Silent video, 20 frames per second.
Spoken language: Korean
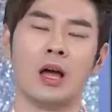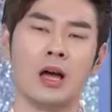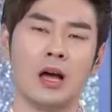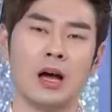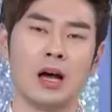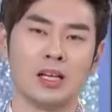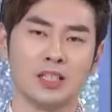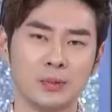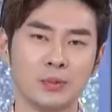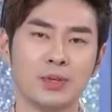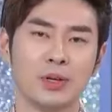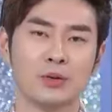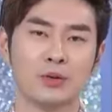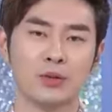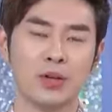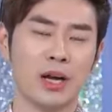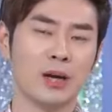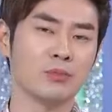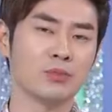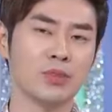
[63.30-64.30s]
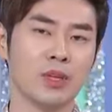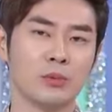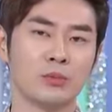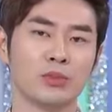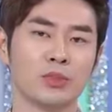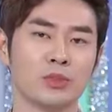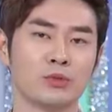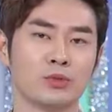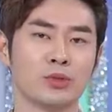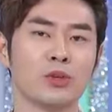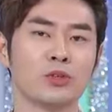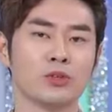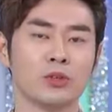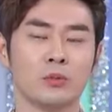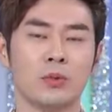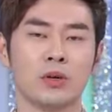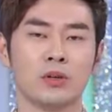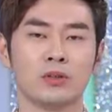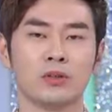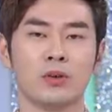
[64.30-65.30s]
아쉽게도 한 분 한 분이 우련전
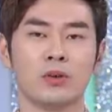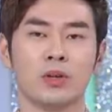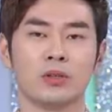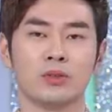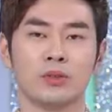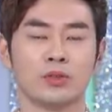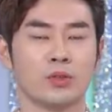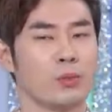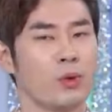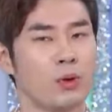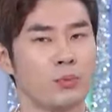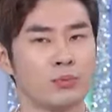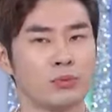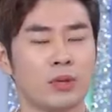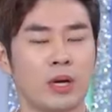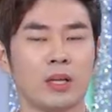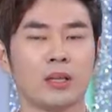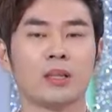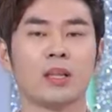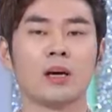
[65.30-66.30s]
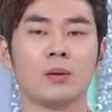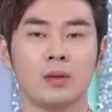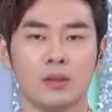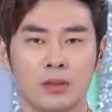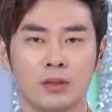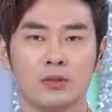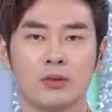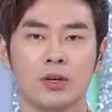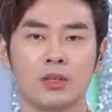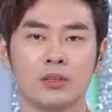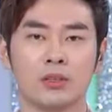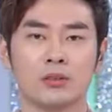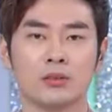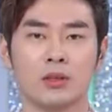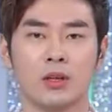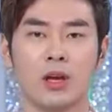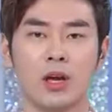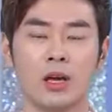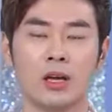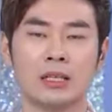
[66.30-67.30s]
마을을 떠나서 이제 몇 분 안 남았다고 음.
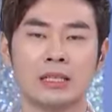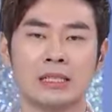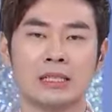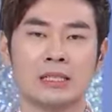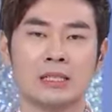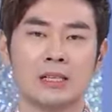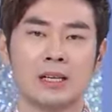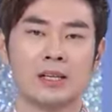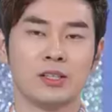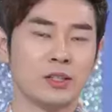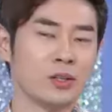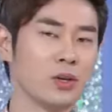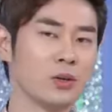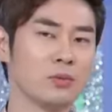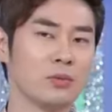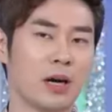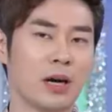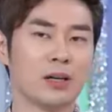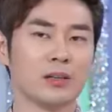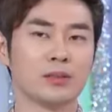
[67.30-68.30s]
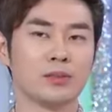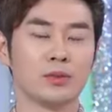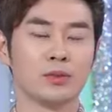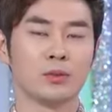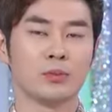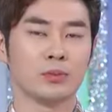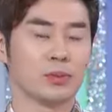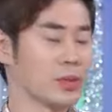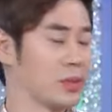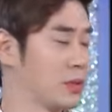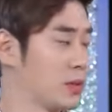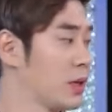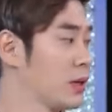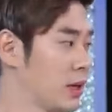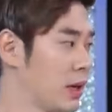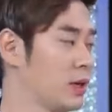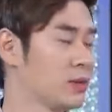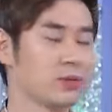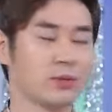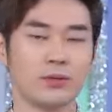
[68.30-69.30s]
하시는데 이런 마을은 요즘 제
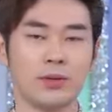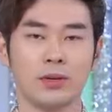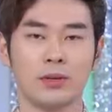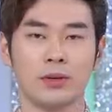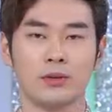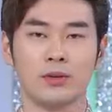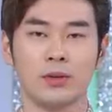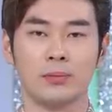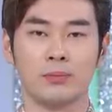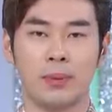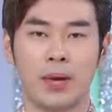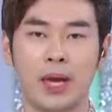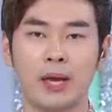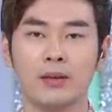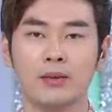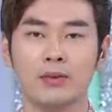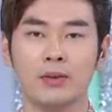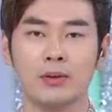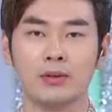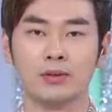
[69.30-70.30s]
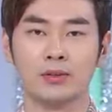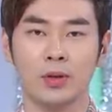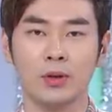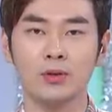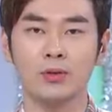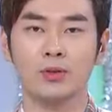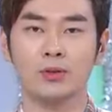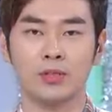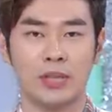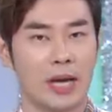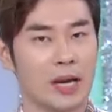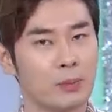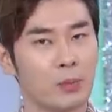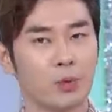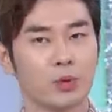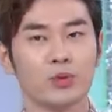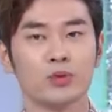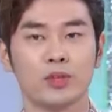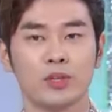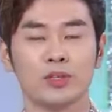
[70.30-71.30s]
개인적인 생각으로는 음. 100년, 1000년 잘
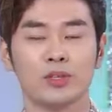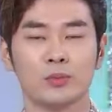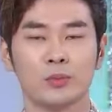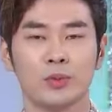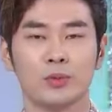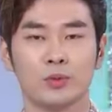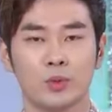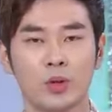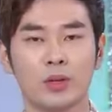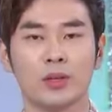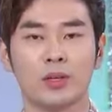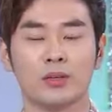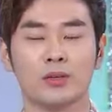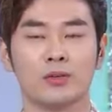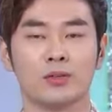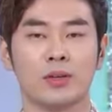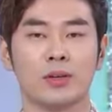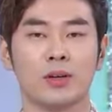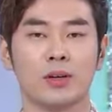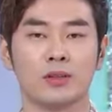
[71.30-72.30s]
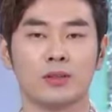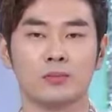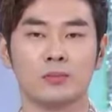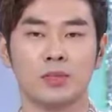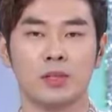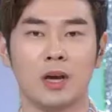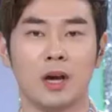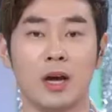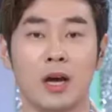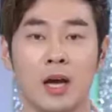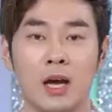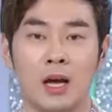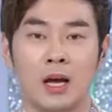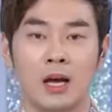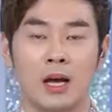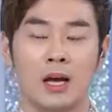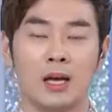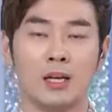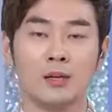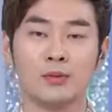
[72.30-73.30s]
보존됐으면 좋겠다는 이런 생각이 듭니다. 네.
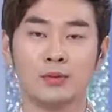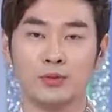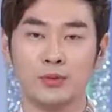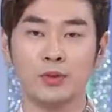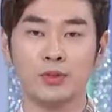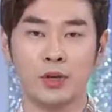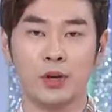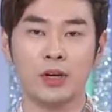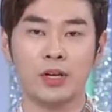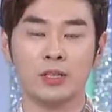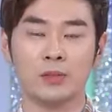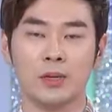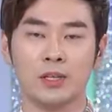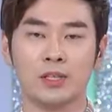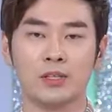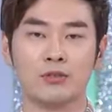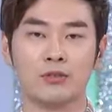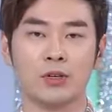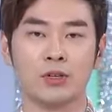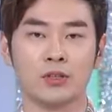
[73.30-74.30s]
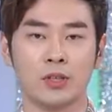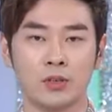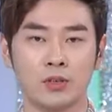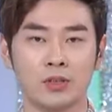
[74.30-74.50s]
아, 1부 수는 여기까지 마치고요. 저희는